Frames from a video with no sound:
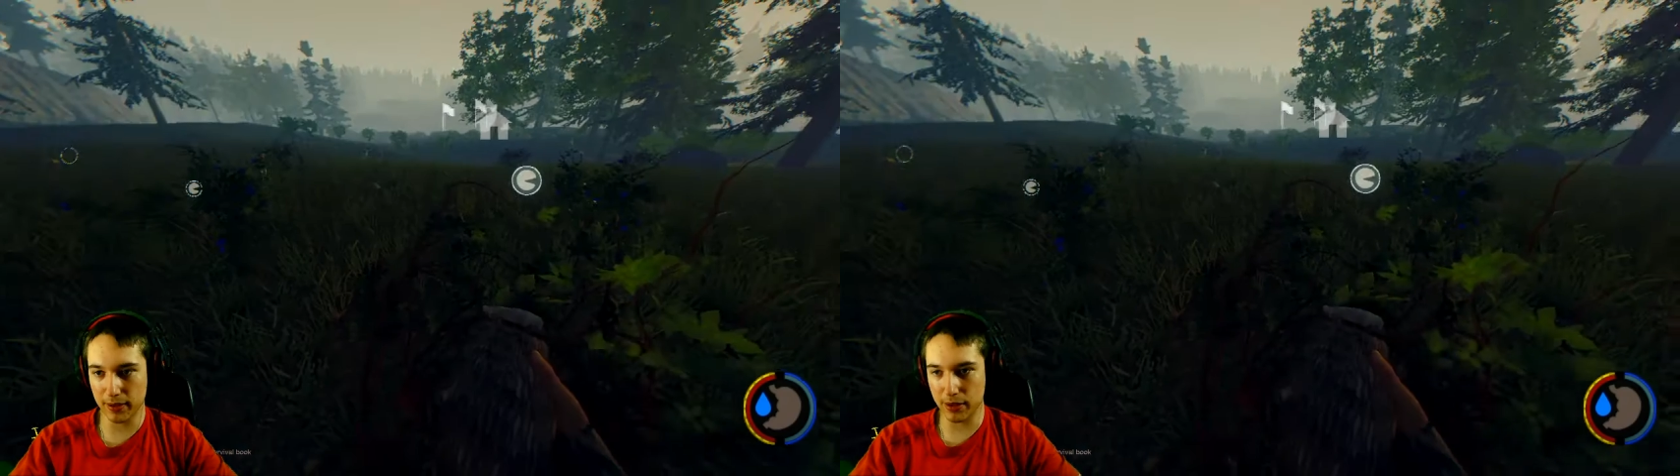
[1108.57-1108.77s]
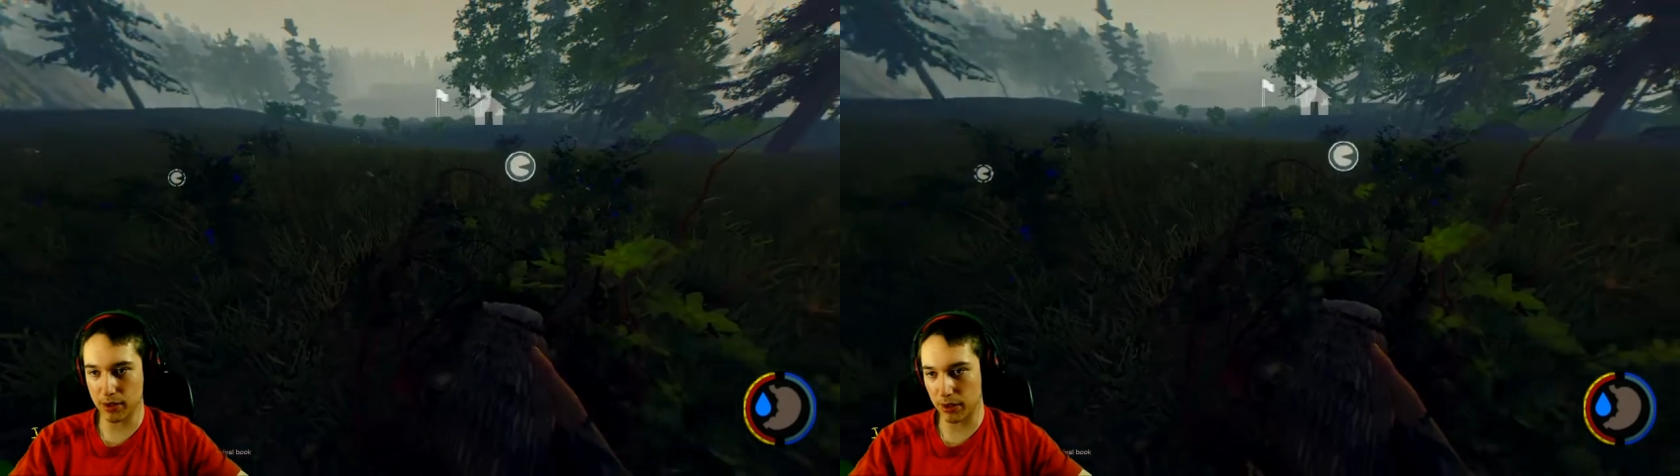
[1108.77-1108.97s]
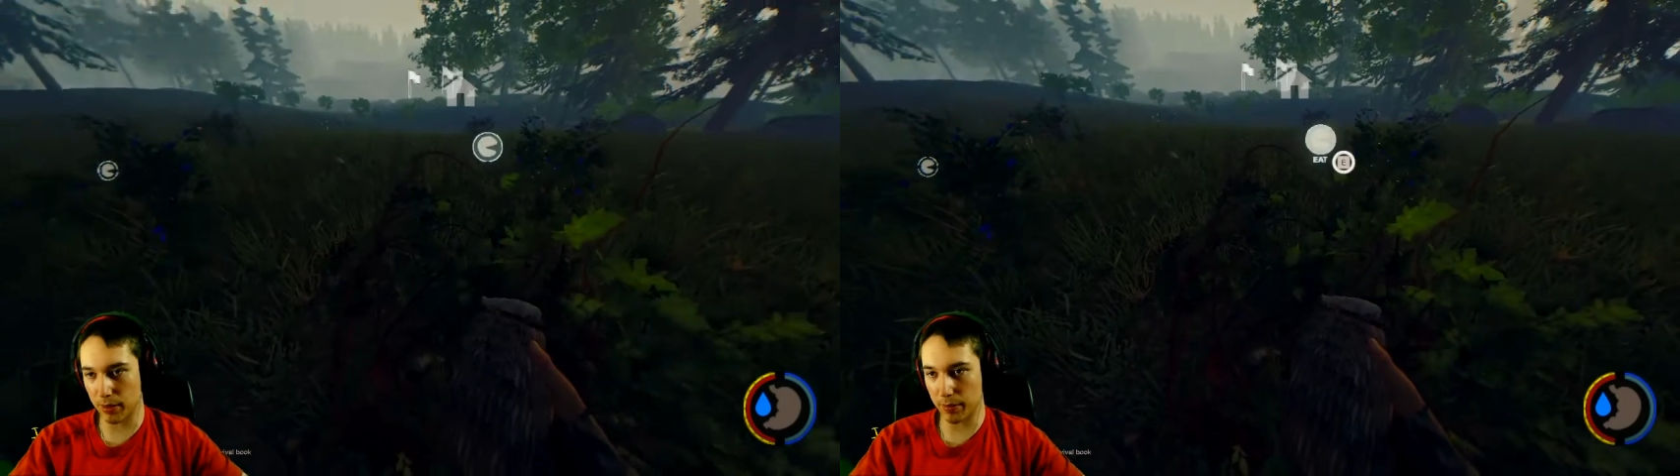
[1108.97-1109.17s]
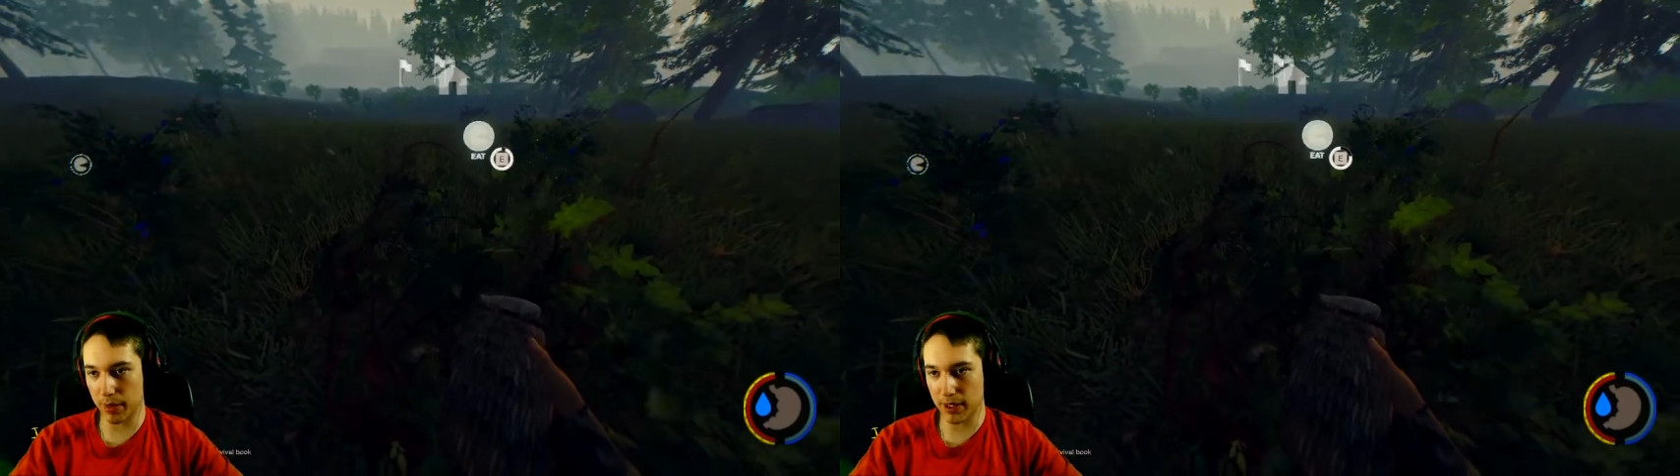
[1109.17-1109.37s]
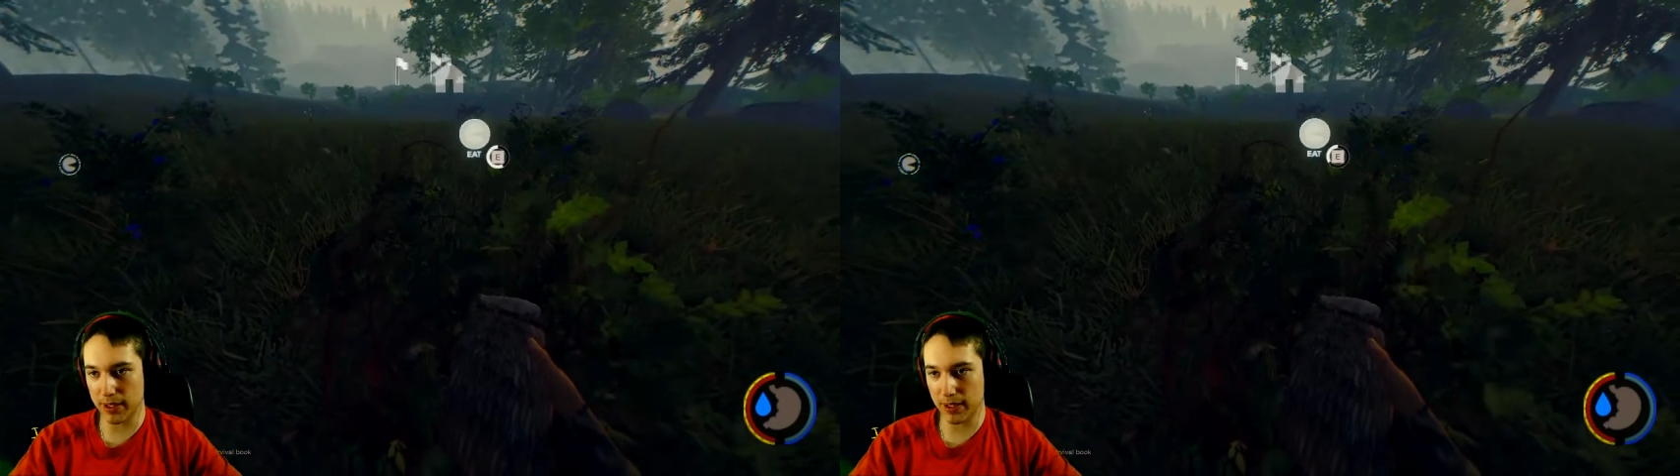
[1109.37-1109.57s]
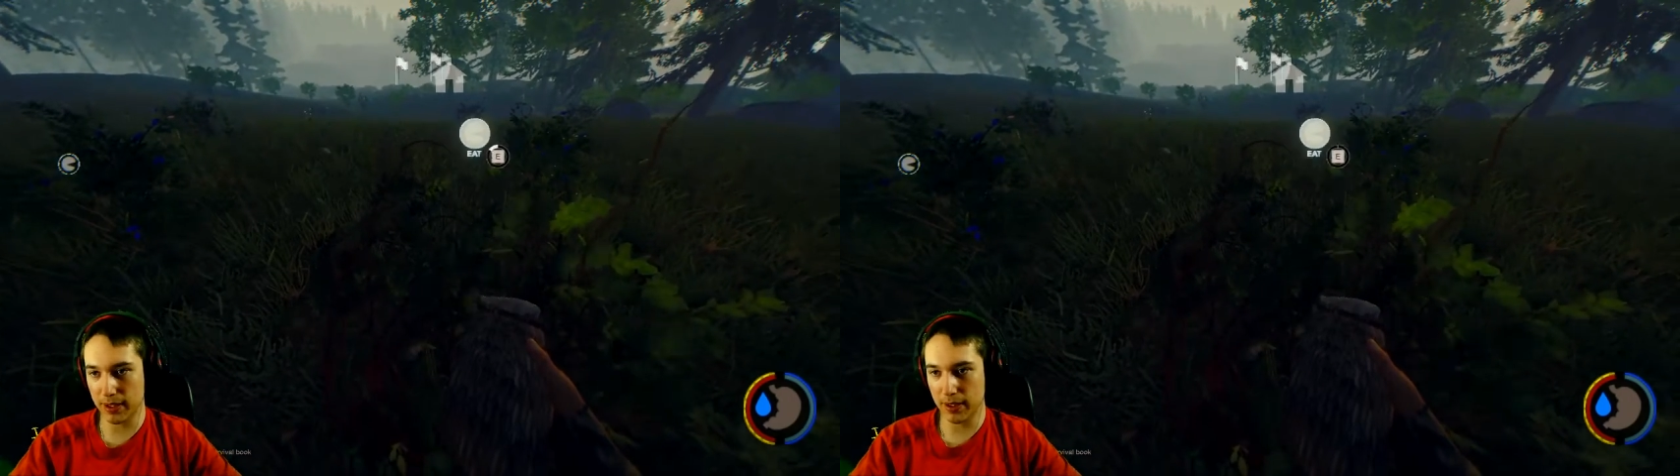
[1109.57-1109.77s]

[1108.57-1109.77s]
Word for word: jeszcze nie mam maksa.